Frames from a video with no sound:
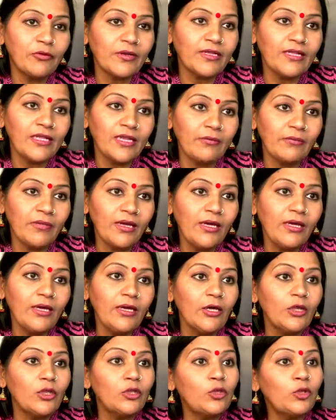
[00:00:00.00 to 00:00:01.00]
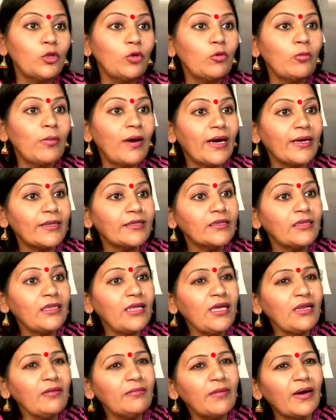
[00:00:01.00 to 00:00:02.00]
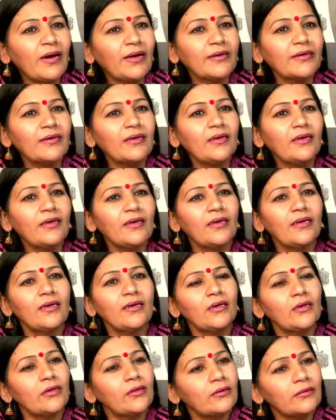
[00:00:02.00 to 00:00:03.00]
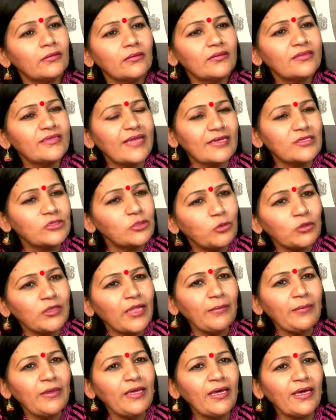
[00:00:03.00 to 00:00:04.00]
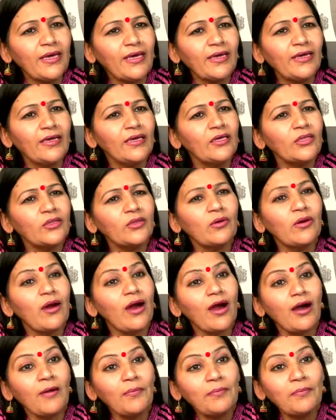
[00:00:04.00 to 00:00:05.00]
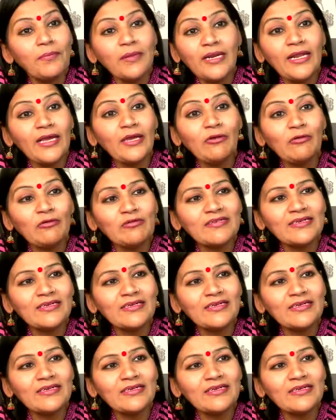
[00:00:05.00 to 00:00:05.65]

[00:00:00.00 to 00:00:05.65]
पूरा दिन में दो बार तीन बार सेक्स होता भी है तो आप भी नहीं रुक